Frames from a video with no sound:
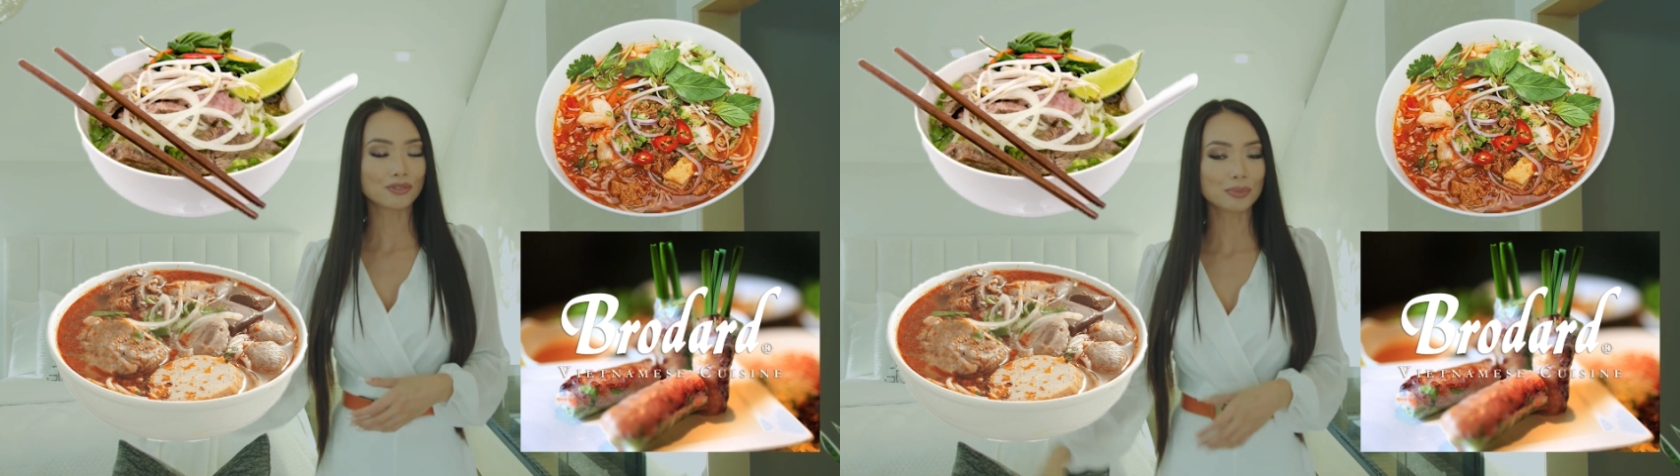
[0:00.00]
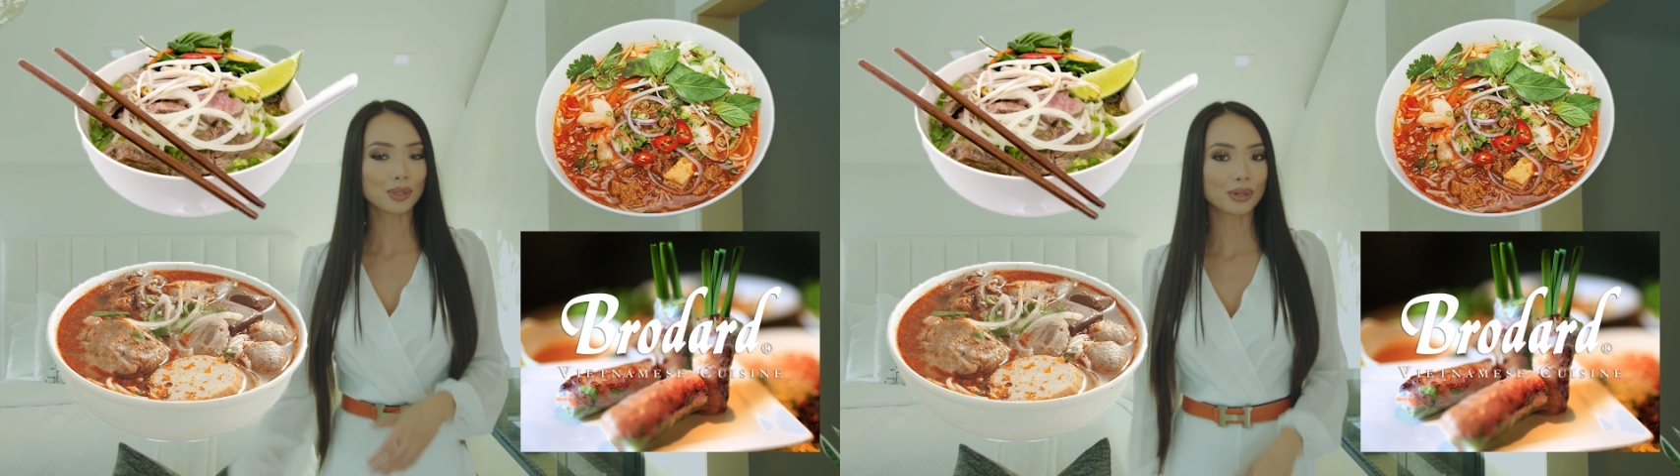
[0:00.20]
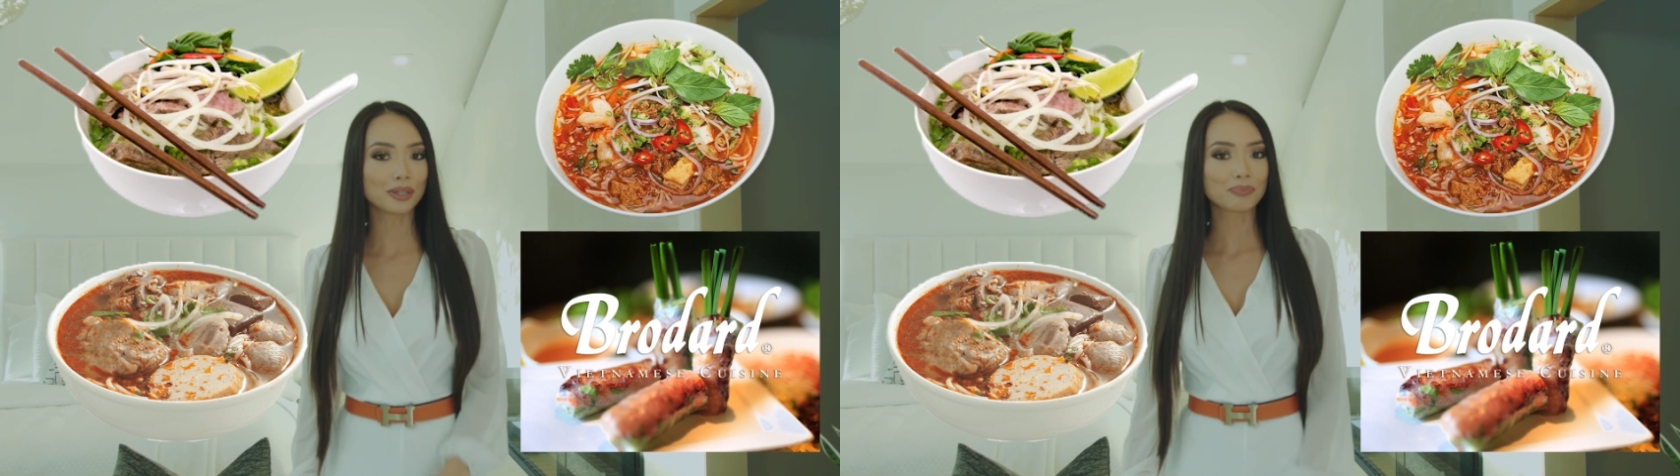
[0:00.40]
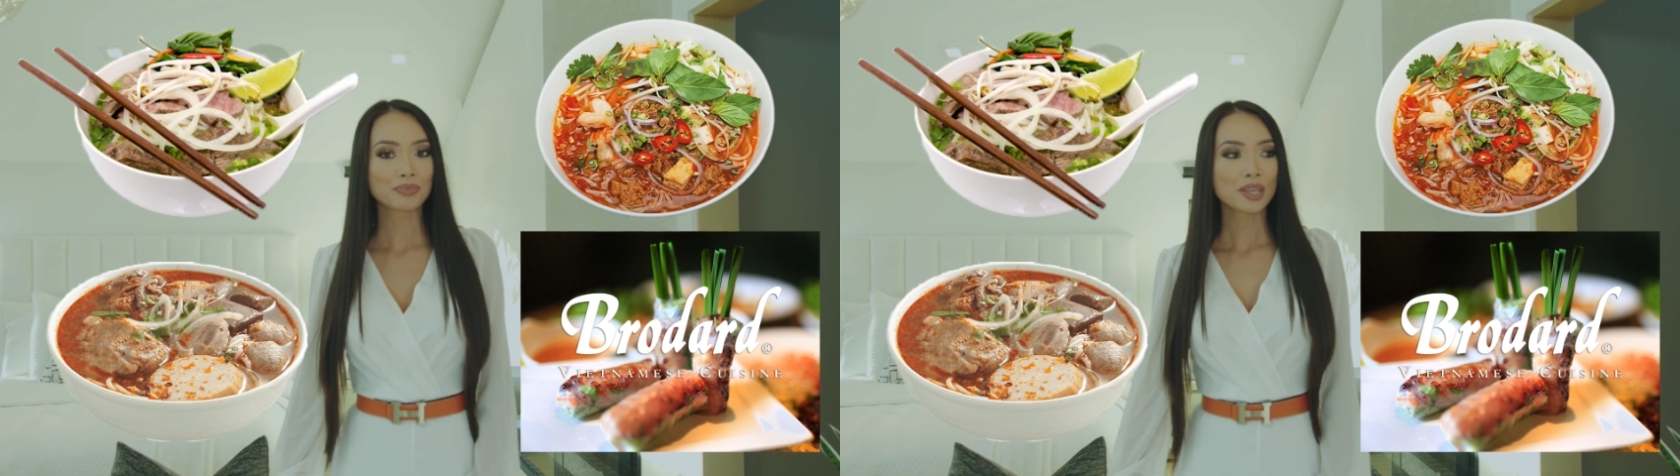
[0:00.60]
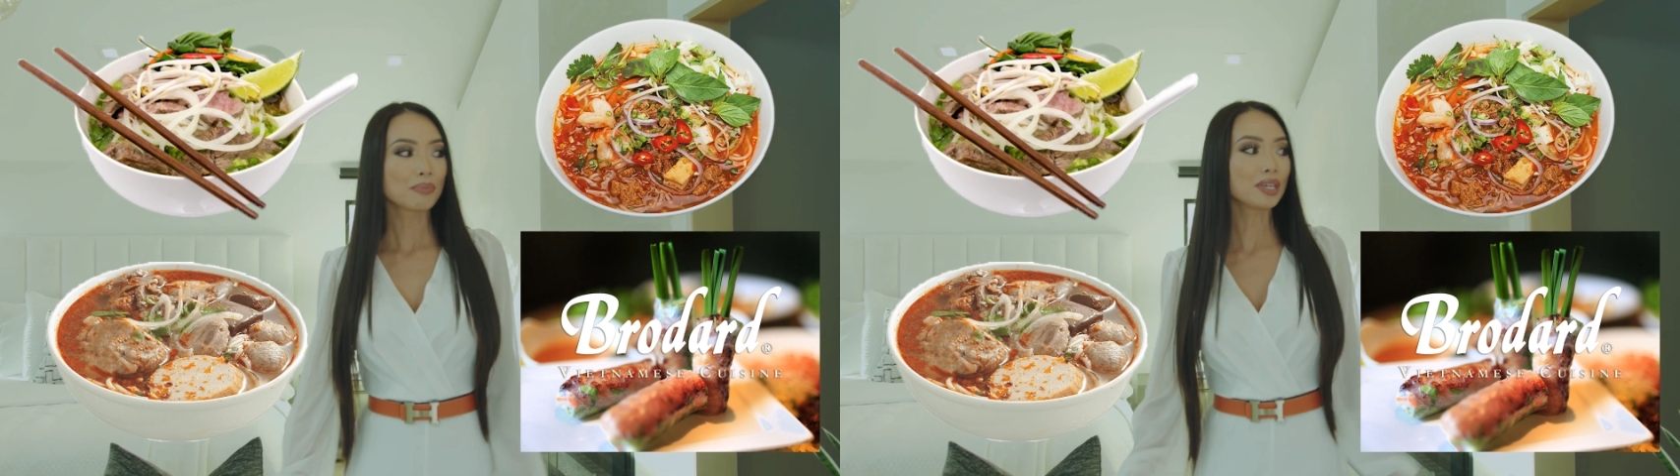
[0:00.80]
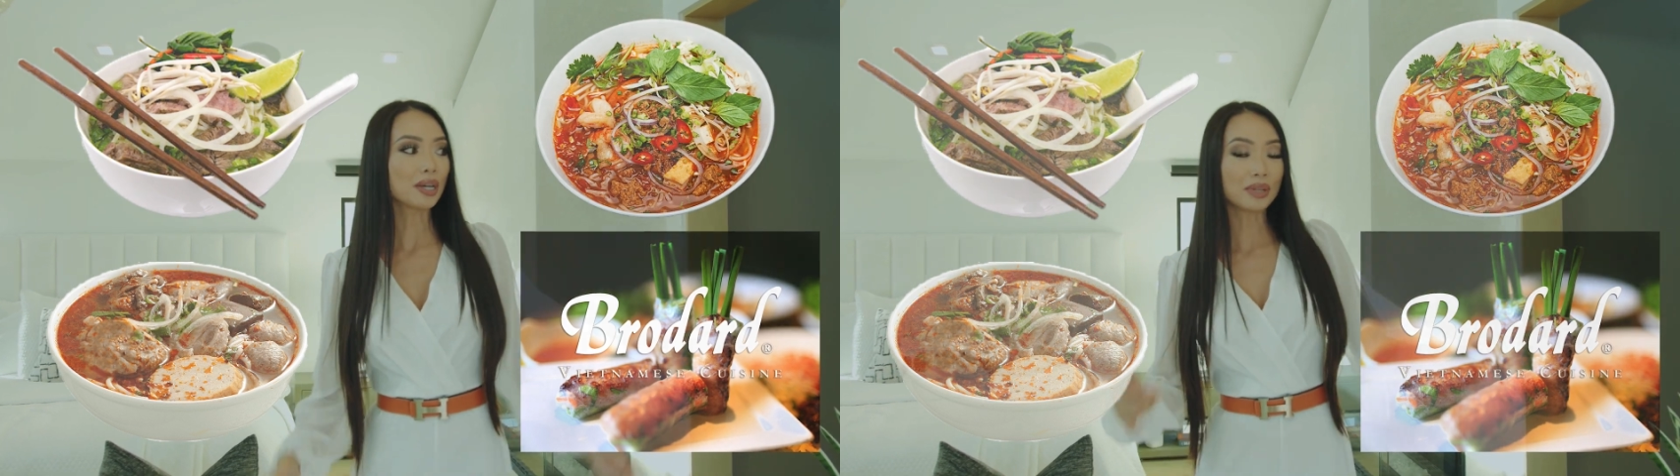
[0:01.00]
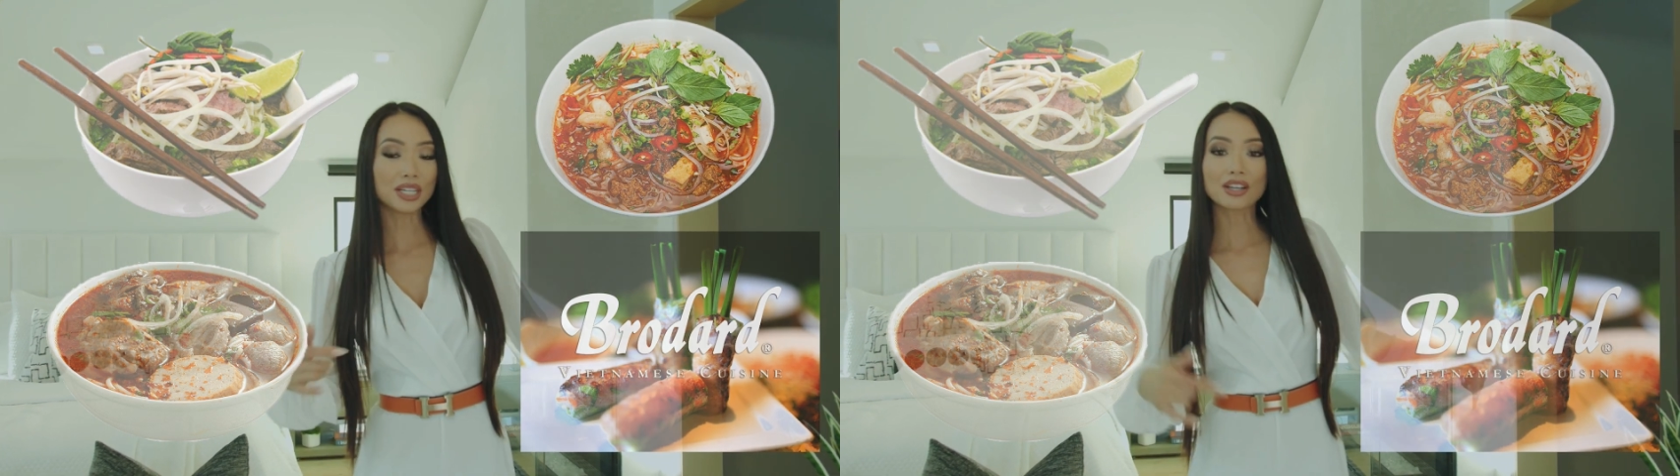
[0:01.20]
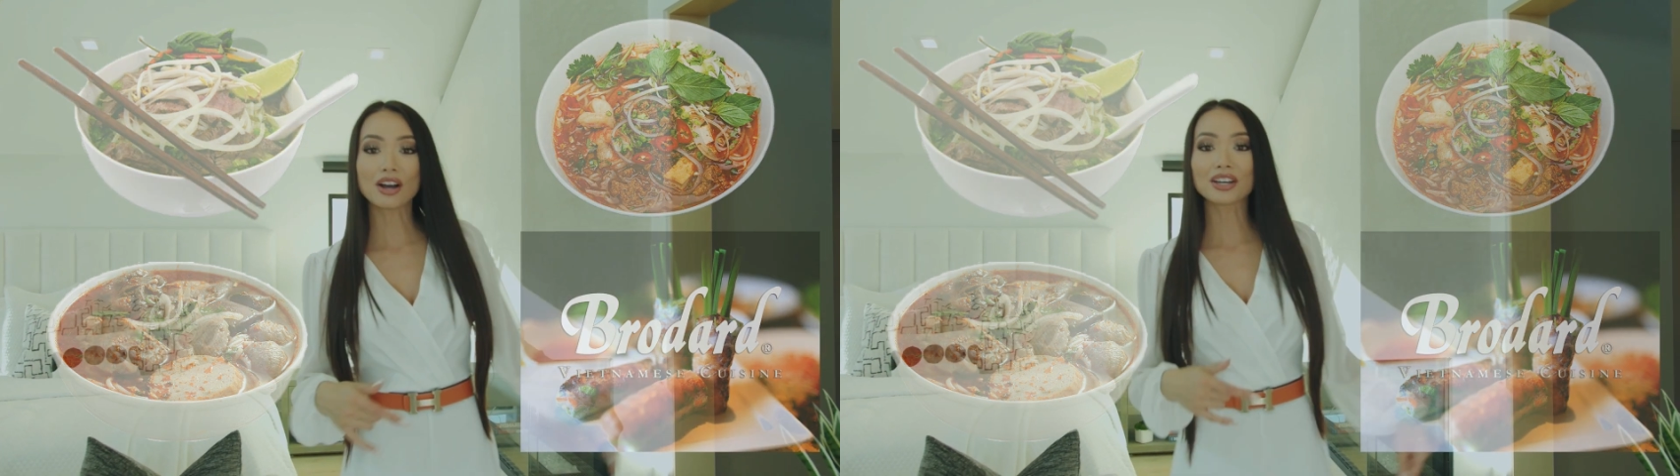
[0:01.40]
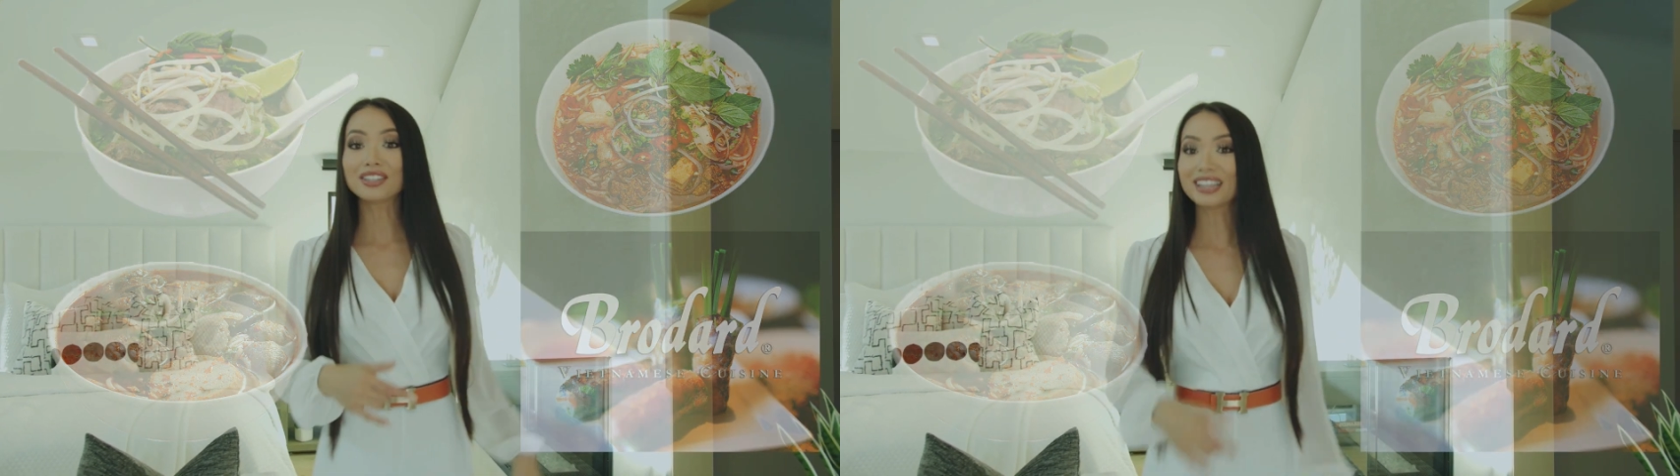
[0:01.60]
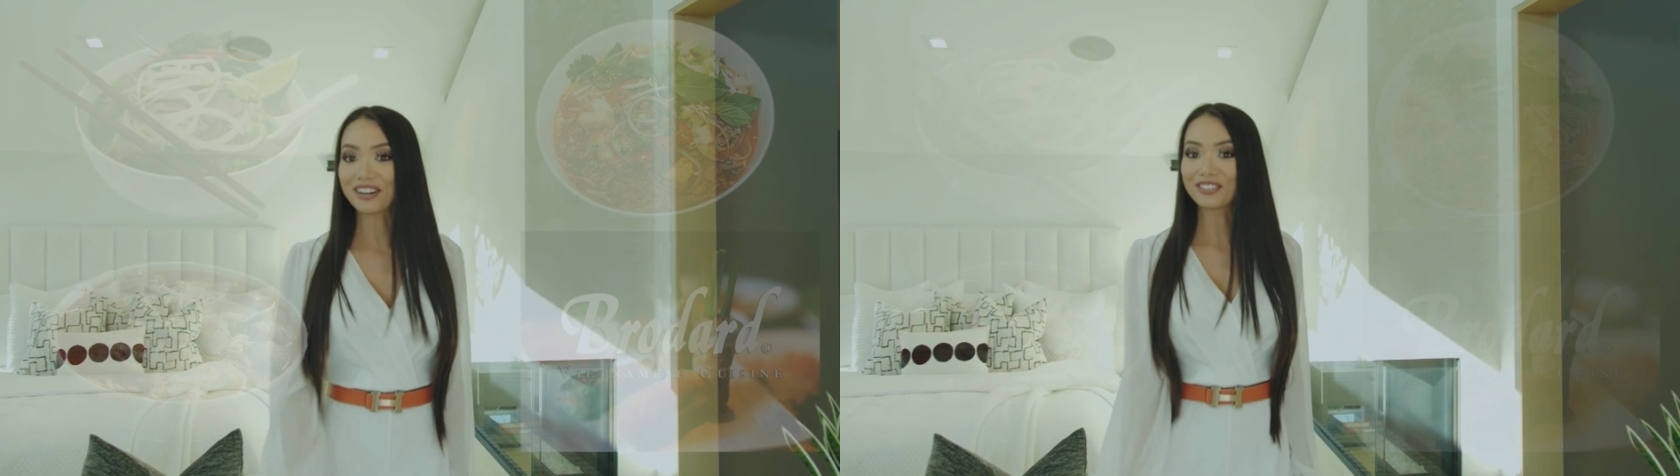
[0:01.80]
phút thôi. Bây giờ mình đi coi dưới
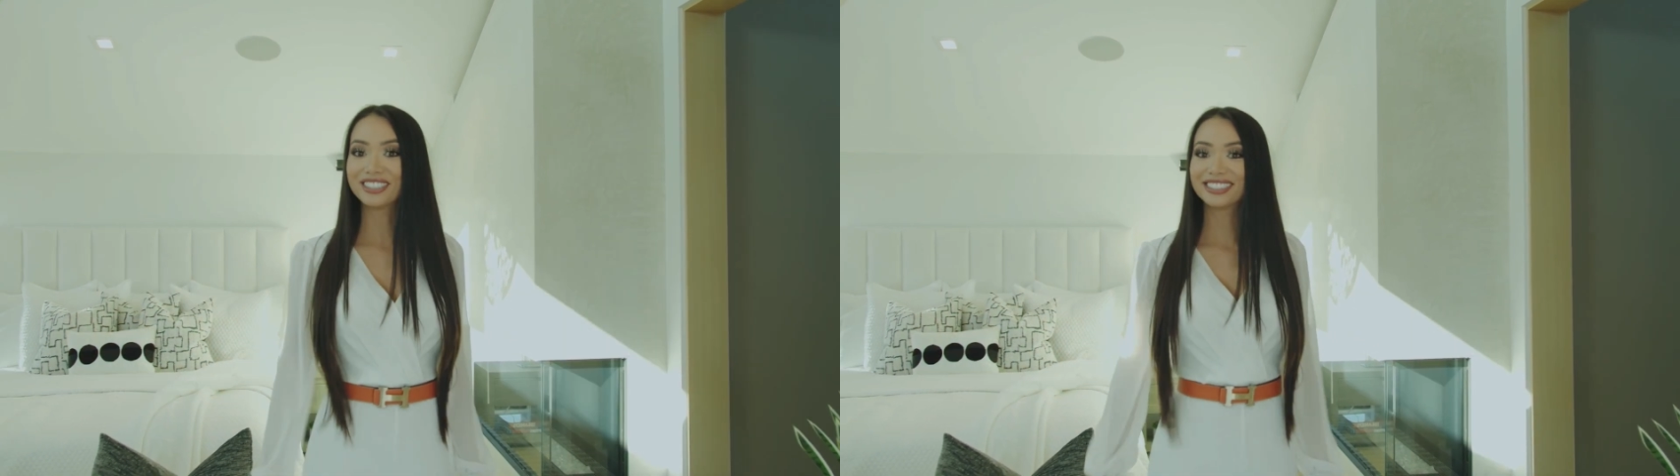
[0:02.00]
lầu.